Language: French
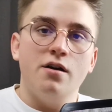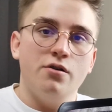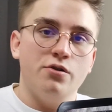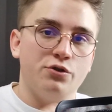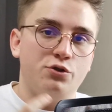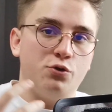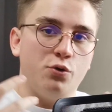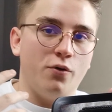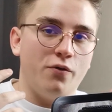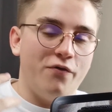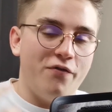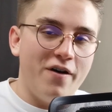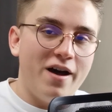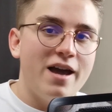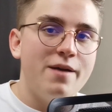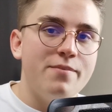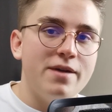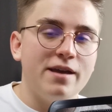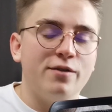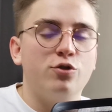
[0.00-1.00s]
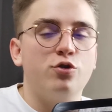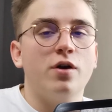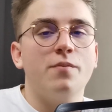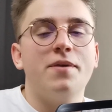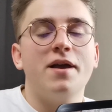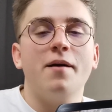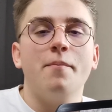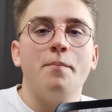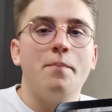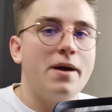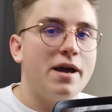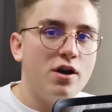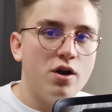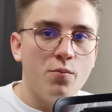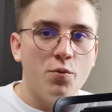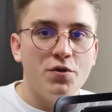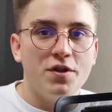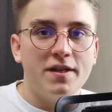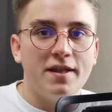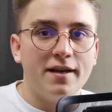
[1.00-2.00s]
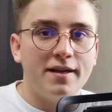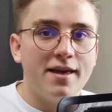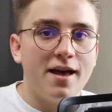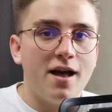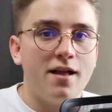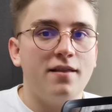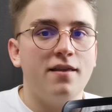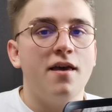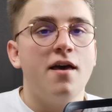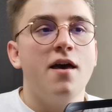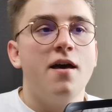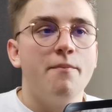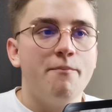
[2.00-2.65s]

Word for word: euh, sur Vibe et que tu as bien précommandé ta carte,